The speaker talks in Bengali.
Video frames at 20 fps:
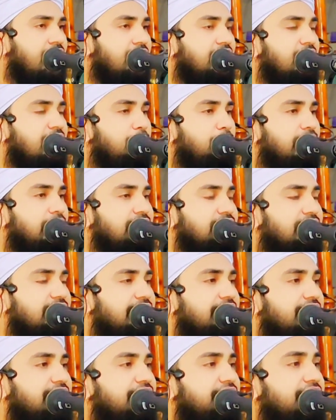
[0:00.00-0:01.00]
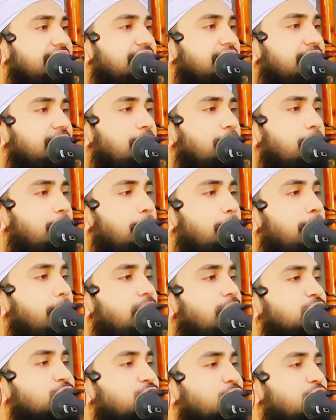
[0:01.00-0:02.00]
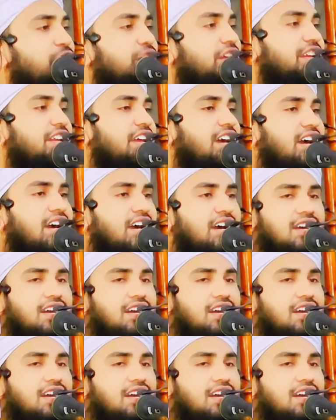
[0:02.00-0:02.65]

আল্লাহ বান্দাকে কি ধরে না